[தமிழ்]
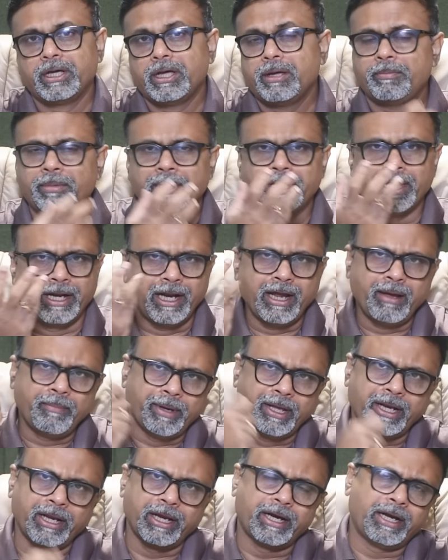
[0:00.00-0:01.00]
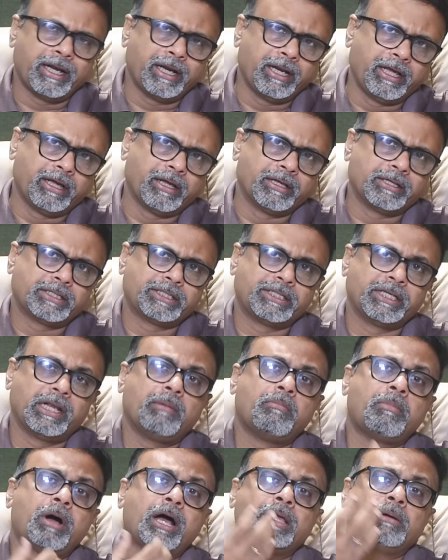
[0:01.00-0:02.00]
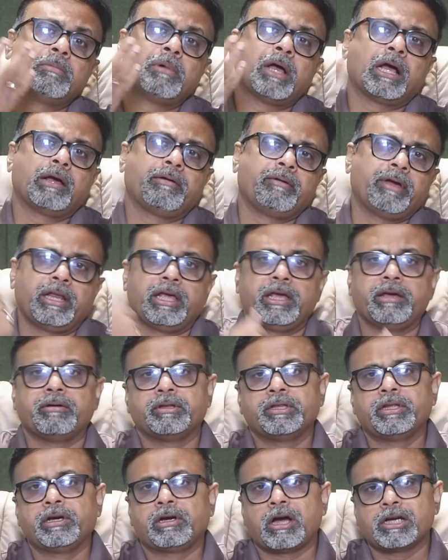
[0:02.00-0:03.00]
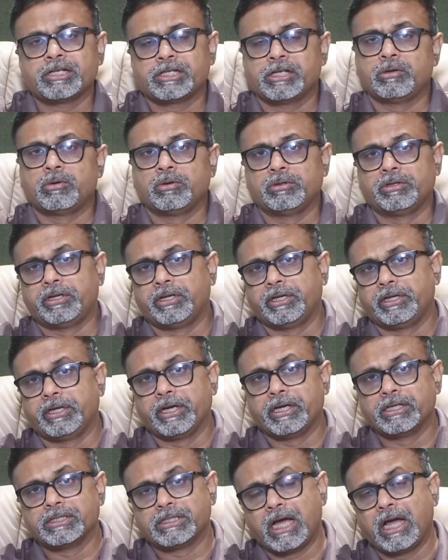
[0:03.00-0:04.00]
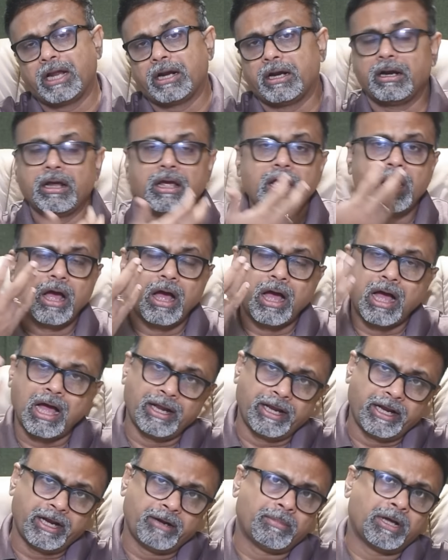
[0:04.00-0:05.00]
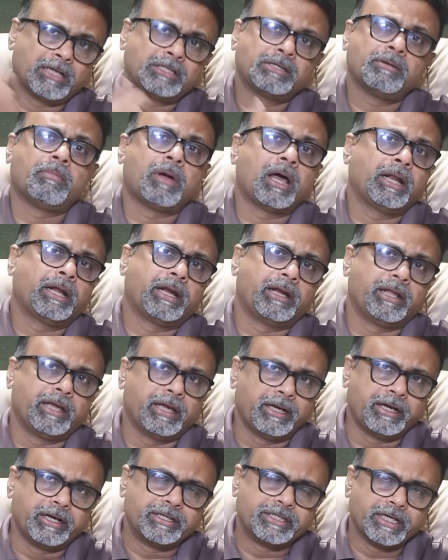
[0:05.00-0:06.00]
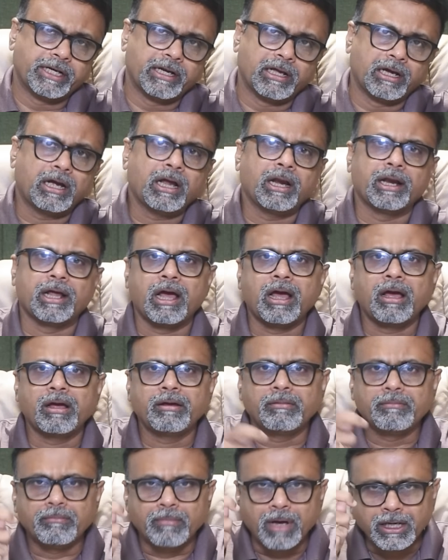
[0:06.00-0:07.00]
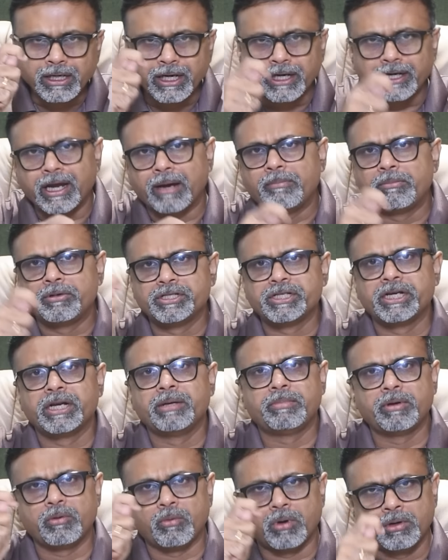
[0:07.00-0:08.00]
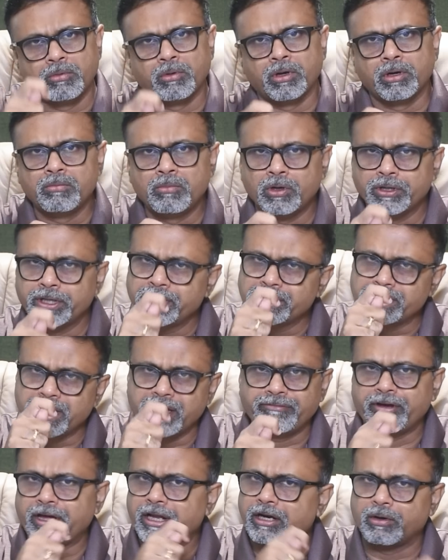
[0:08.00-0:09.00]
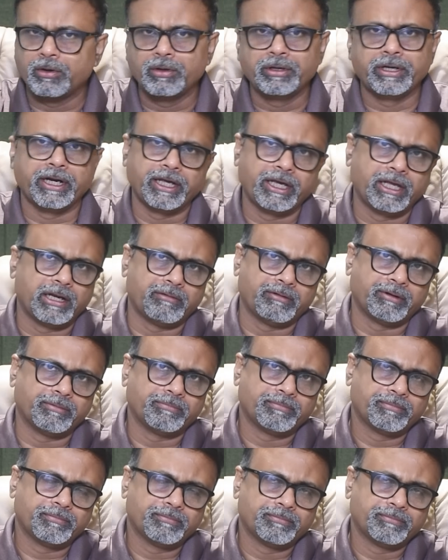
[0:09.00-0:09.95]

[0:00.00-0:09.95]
இப்போ நிறைய பேர் எங்கிட்ட நீங்கள் சில மாதமாகவே நீங்கள் வந்து காஷன் கொடுத்துட்ருக்கீங்க சார் ஆறு ஏழு மாதம் மார்க்கெட் ஏறிடுச்சேனாக்கா நான் மார்க்கெட் கேப்டு ஜிடிபி ஒன் வரும்போதே சேஃபாக இருக்கணும்னு நினைக்கிறவன்